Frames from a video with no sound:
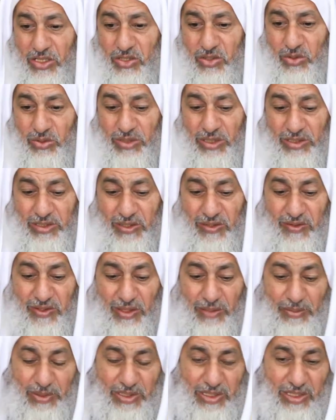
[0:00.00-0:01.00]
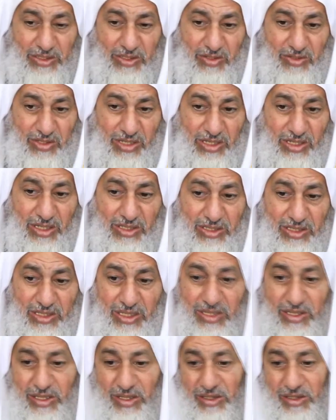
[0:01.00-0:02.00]
السنة الثابتة الصحيحة
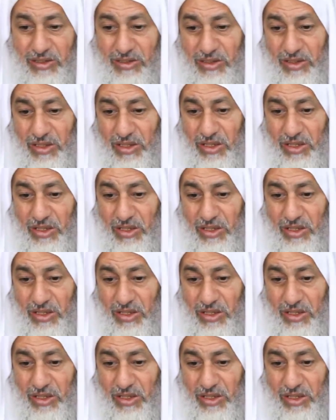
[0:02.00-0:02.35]
كذلك